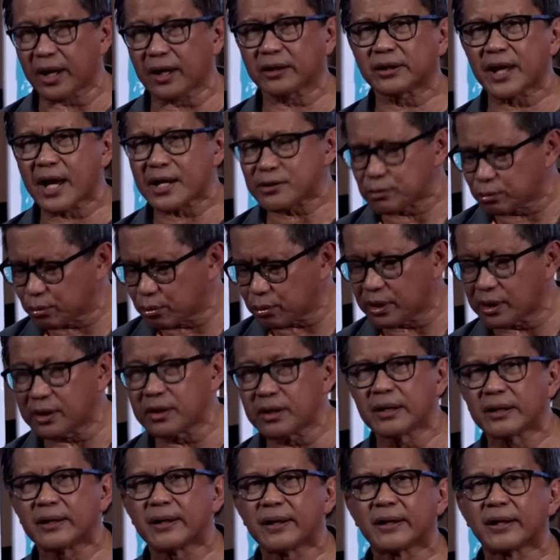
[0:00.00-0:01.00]
kertas untuk di,
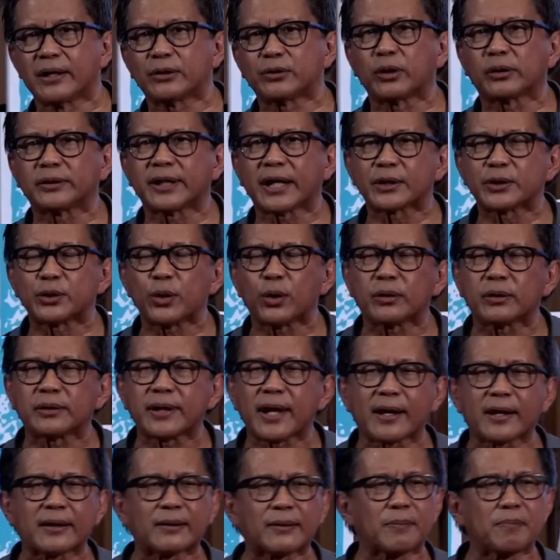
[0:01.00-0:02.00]

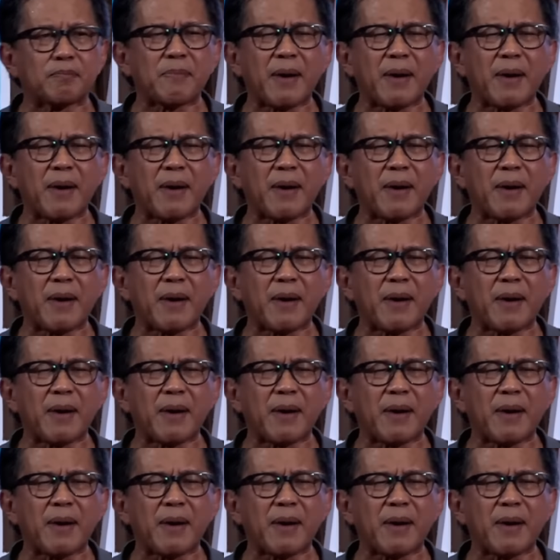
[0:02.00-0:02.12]
dicontek-contek itu